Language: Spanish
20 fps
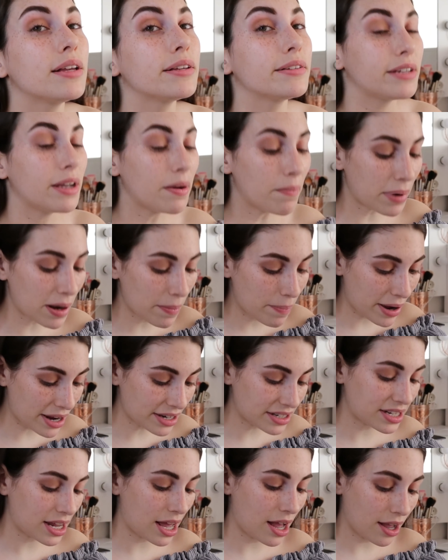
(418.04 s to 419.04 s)
Siempre
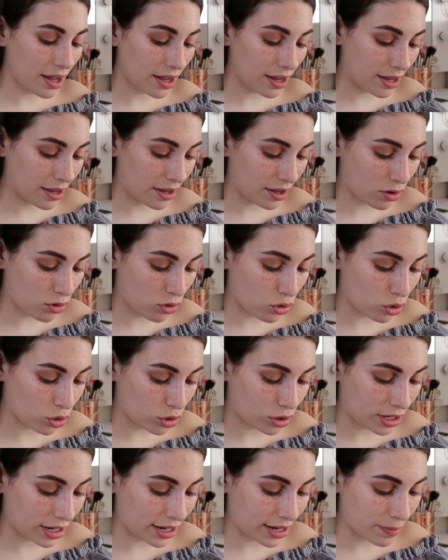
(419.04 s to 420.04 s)
pasa que
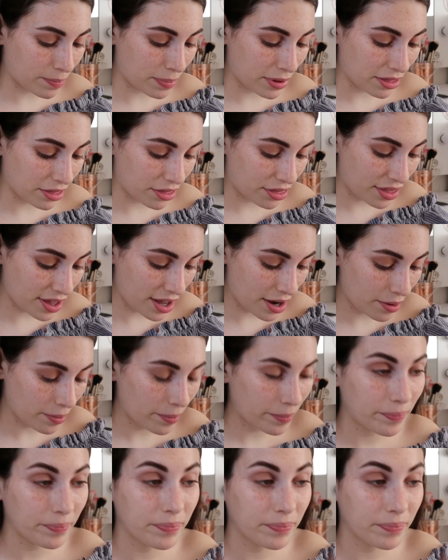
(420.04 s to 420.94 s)
con el pincel